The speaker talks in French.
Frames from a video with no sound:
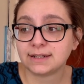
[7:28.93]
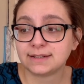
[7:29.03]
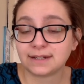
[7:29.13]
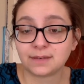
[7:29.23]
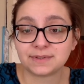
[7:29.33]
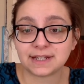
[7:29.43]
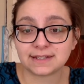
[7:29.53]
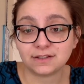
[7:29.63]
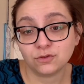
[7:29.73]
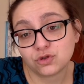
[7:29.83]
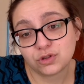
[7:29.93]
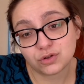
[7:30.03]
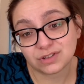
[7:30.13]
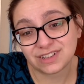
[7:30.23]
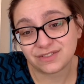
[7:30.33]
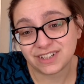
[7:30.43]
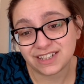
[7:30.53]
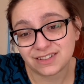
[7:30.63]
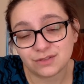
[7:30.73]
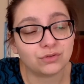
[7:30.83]
C'est comme ça. Sinon, je suis sur
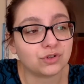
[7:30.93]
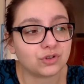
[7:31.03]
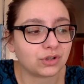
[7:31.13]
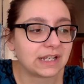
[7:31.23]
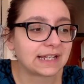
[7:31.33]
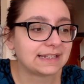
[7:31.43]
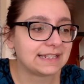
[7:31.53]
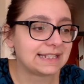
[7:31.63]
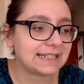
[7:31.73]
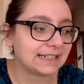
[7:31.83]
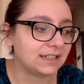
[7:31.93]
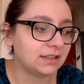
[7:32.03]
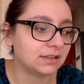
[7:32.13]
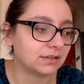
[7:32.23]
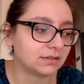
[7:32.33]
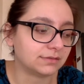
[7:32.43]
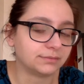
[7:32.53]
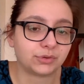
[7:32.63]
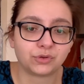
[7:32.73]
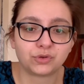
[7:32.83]
Netflix, donc euh, je regarde des séries euh,
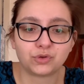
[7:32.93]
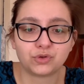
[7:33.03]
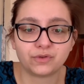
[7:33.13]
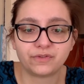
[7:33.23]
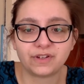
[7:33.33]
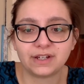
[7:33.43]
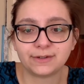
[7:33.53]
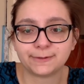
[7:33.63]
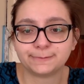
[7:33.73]
pendant que je fais